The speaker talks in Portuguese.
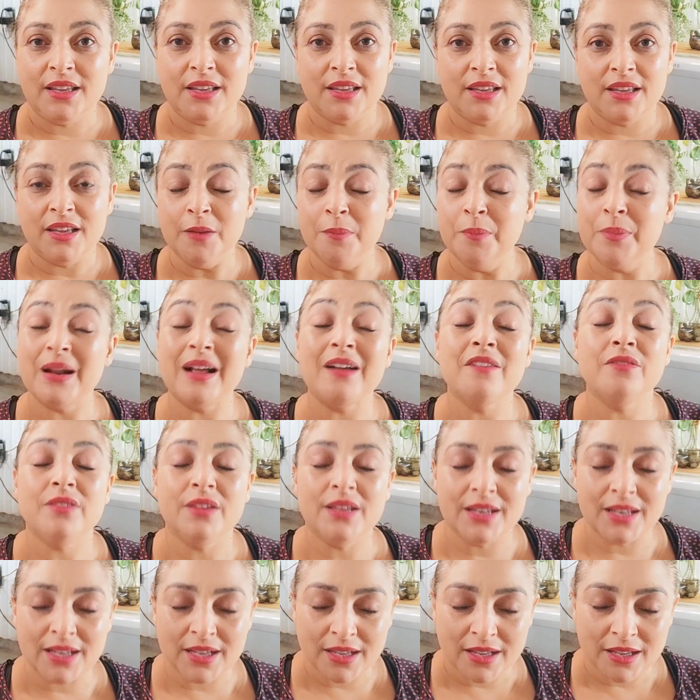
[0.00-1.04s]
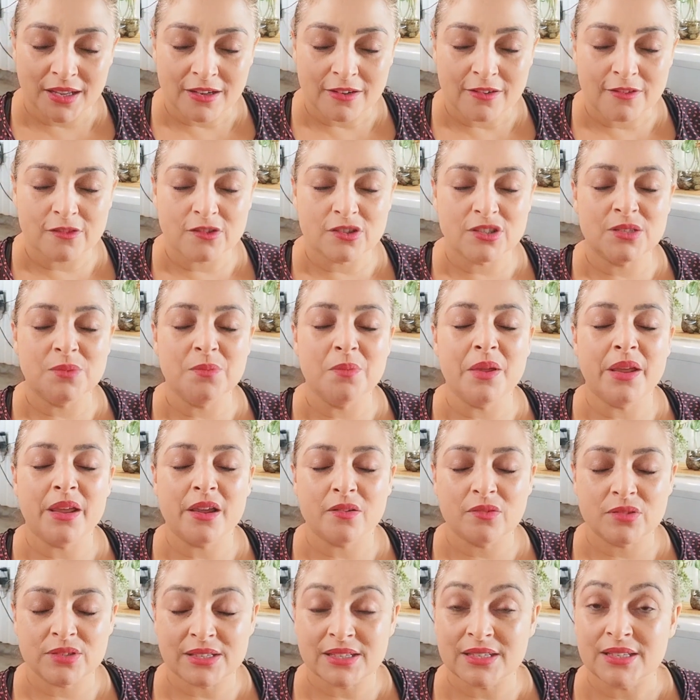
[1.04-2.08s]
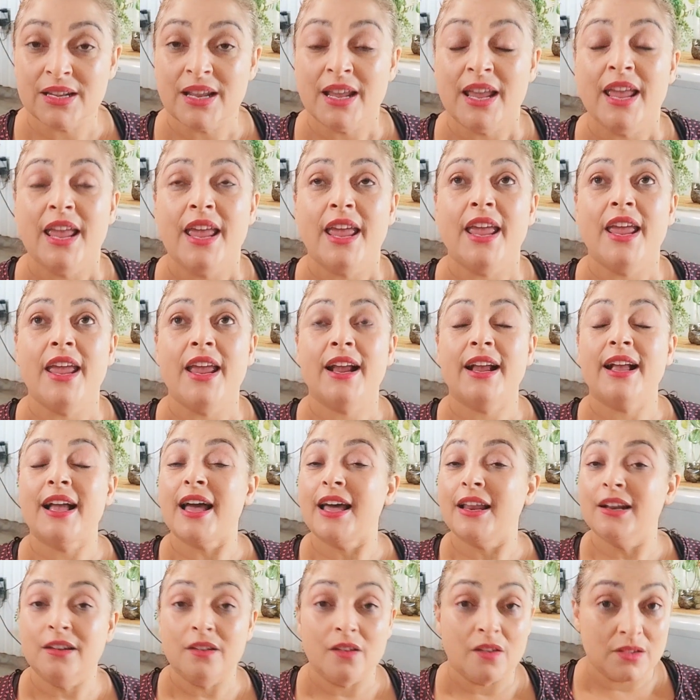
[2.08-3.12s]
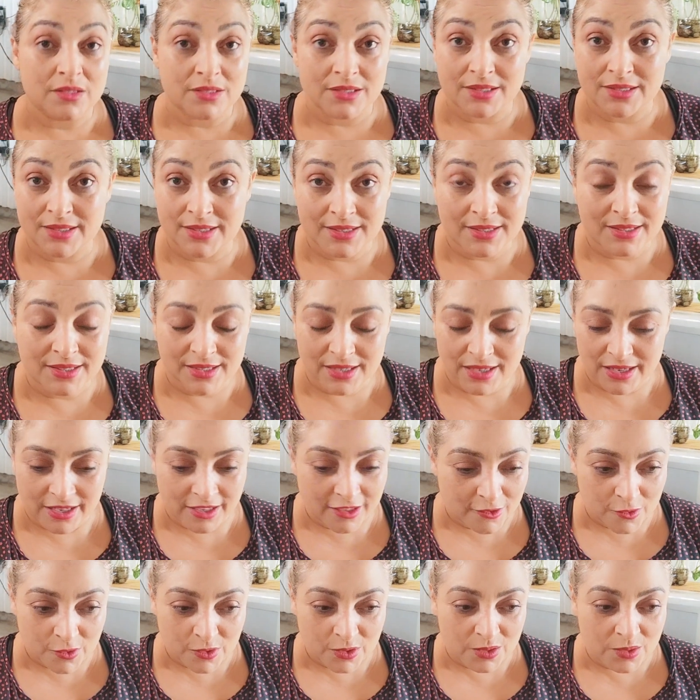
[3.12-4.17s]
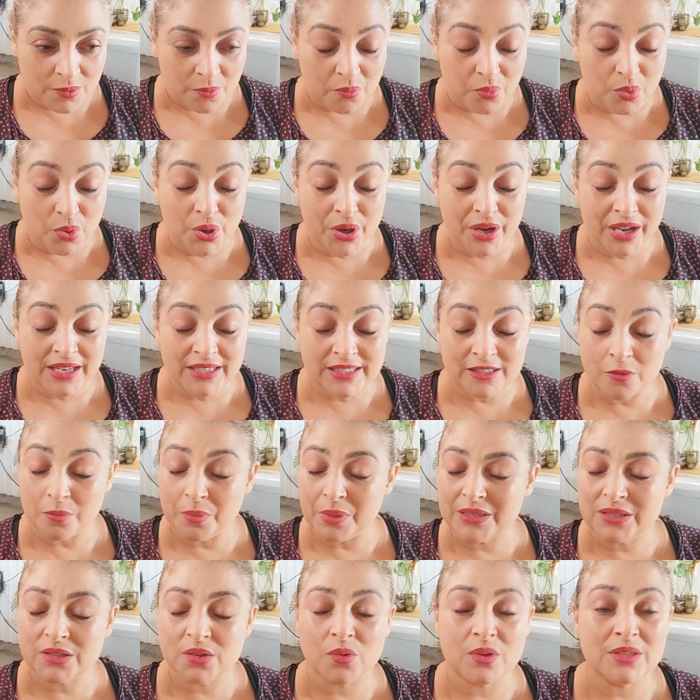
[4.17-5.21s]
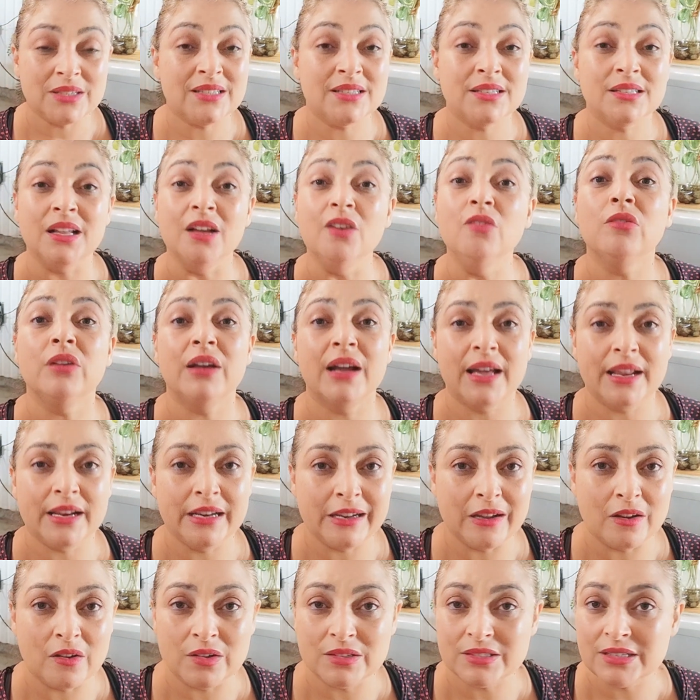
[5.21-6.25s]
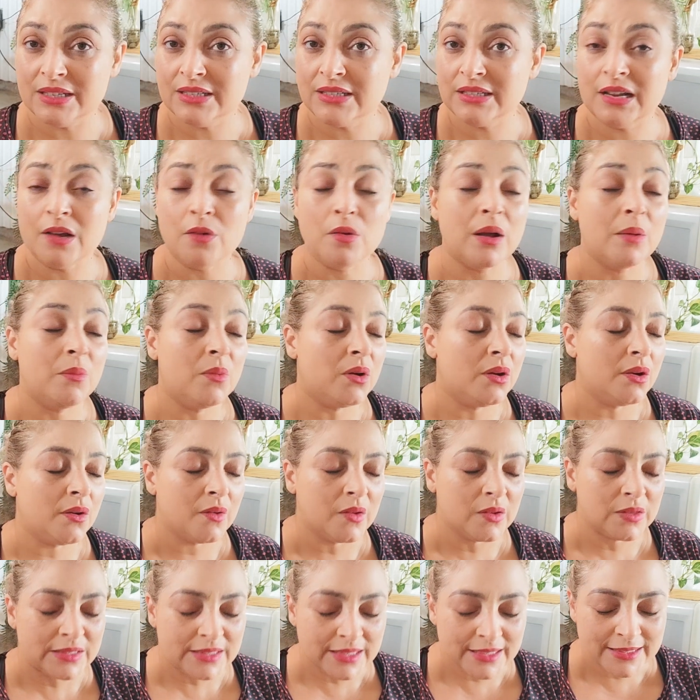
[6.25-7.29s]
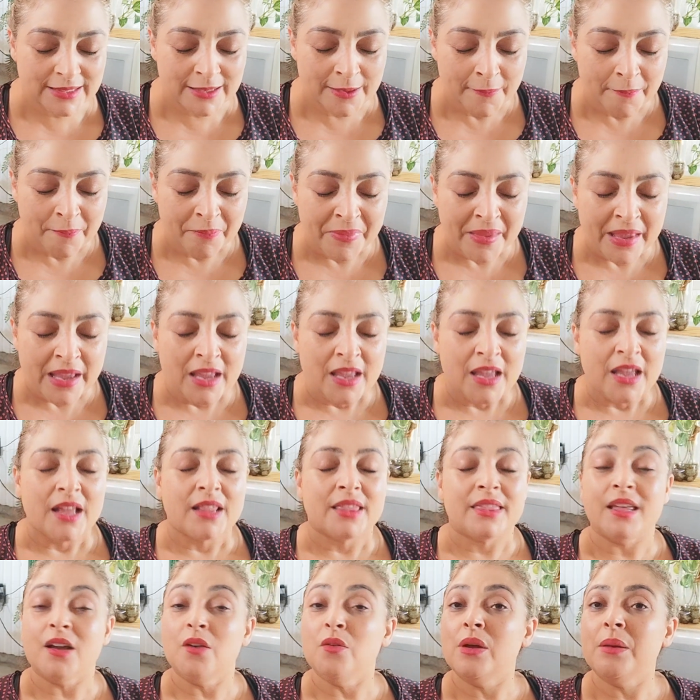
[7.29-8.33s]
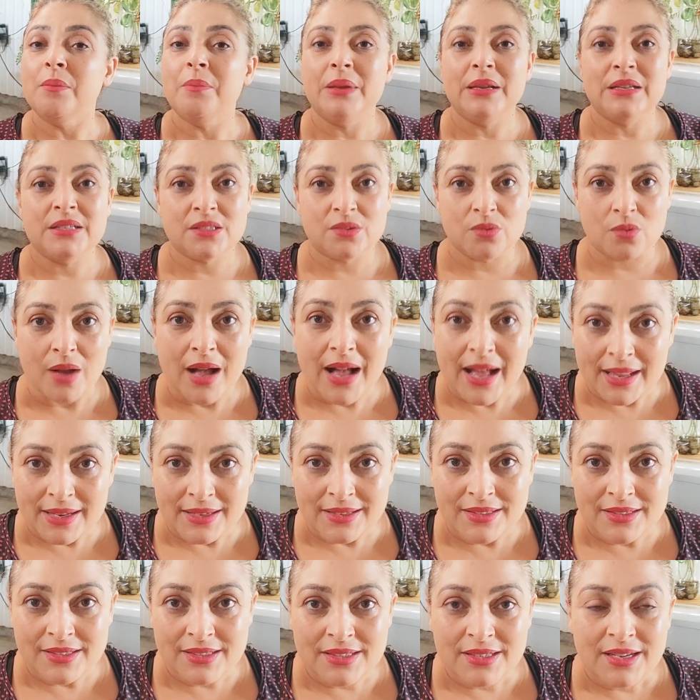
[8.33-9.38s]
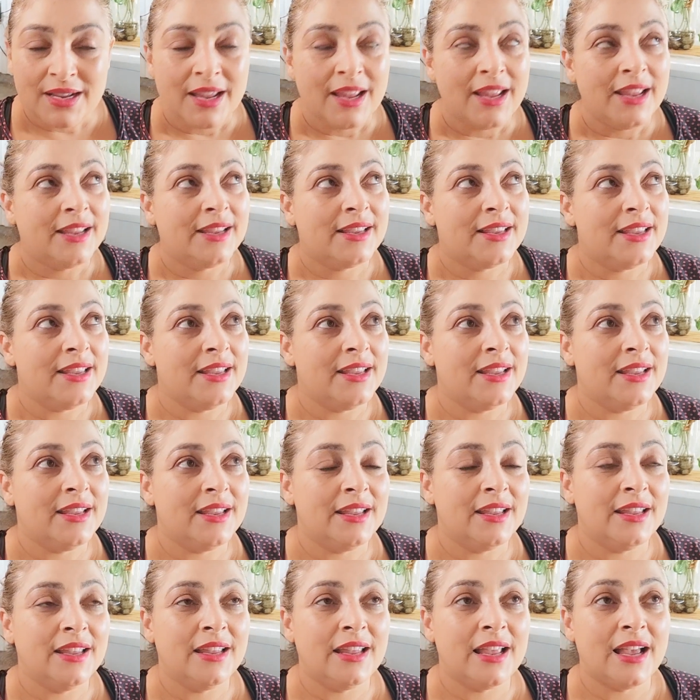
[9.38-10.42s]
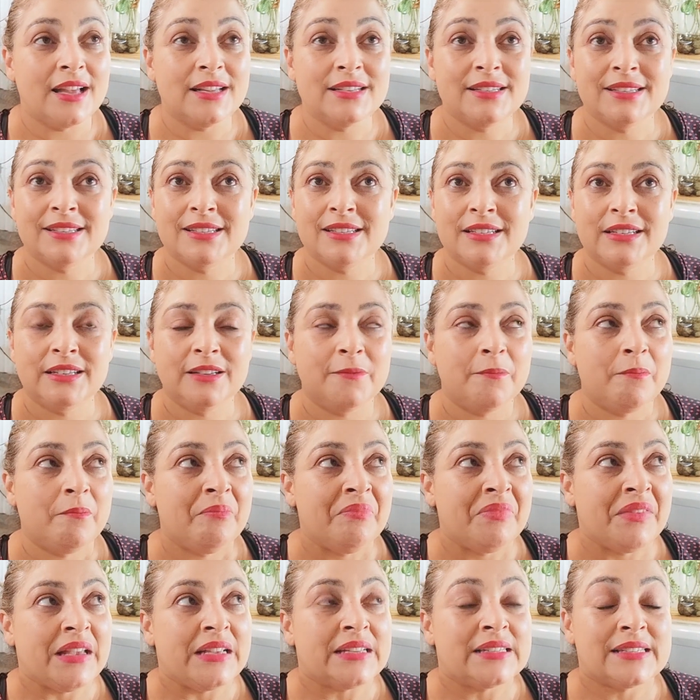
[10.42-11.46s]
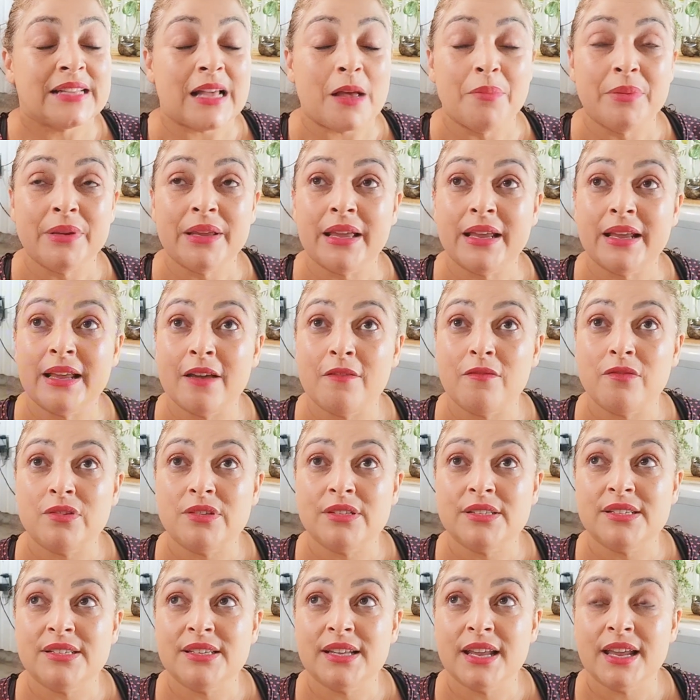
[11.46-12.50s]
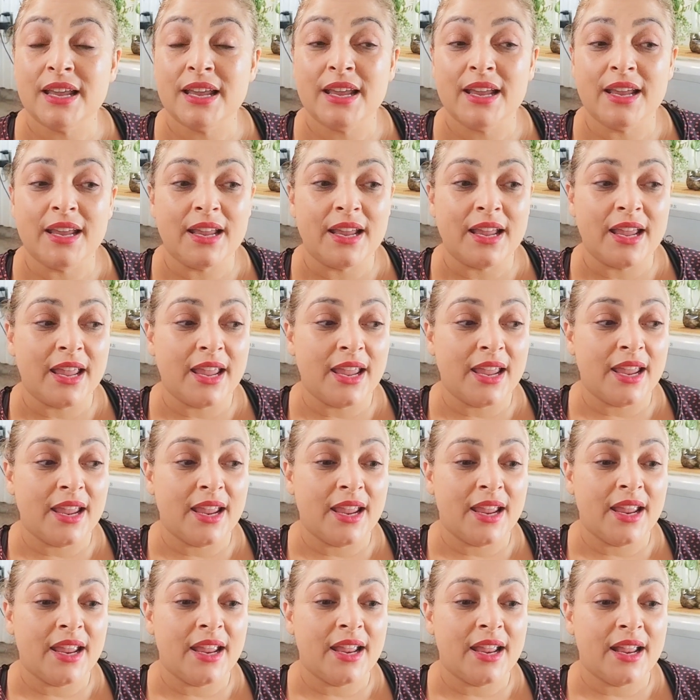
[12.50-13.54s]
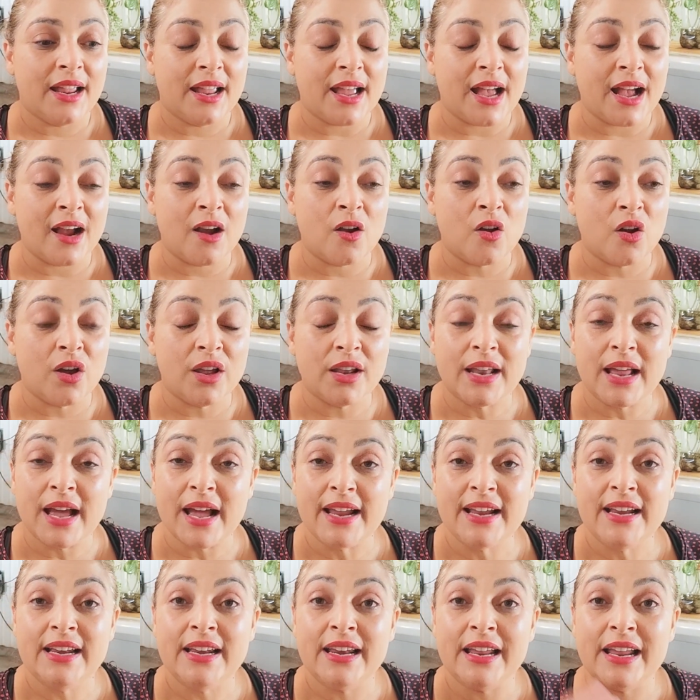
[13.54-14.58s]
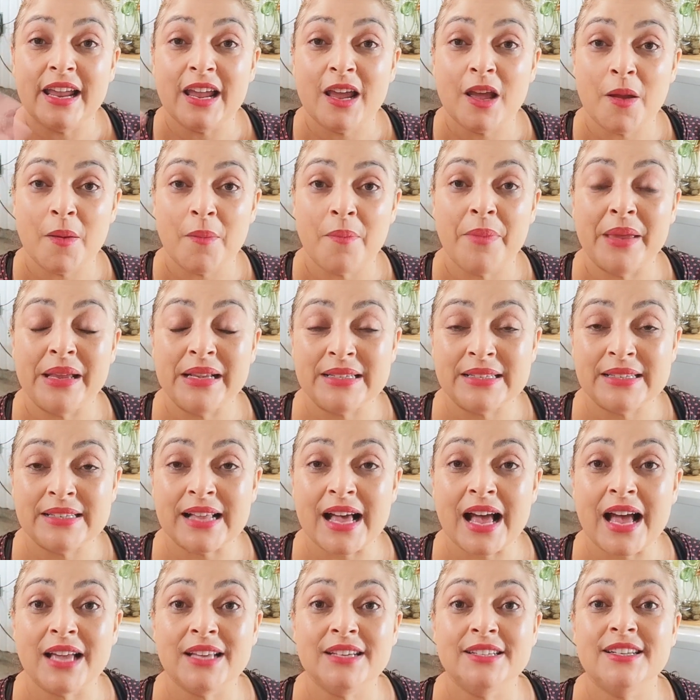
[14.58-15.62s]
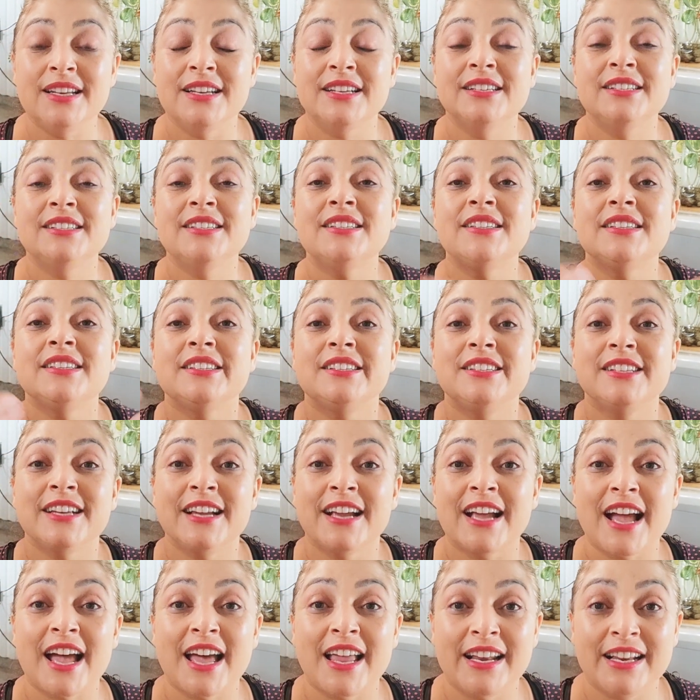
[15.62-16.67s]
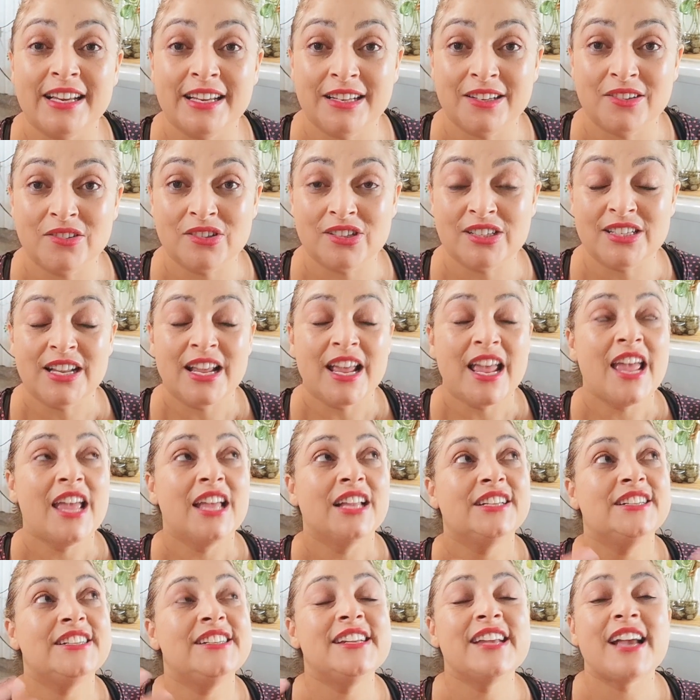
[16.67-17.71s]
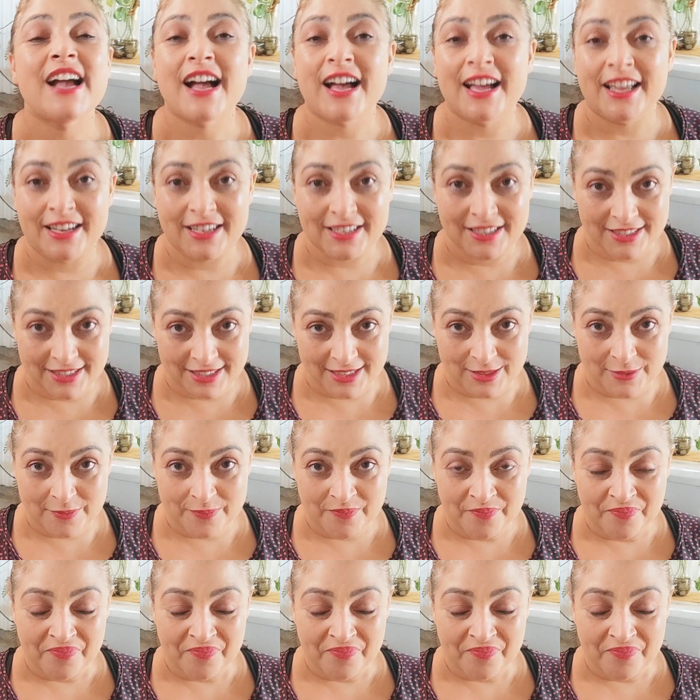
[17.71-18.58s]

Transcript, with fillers: e para a vida dos meus é, carinhosos inscritos, porque são pessoas tão carinhosas, tão amorosas, tão abençoadas que assim, sabe o que, é que é você é, acordar e ler mensagens de carinhos diárias?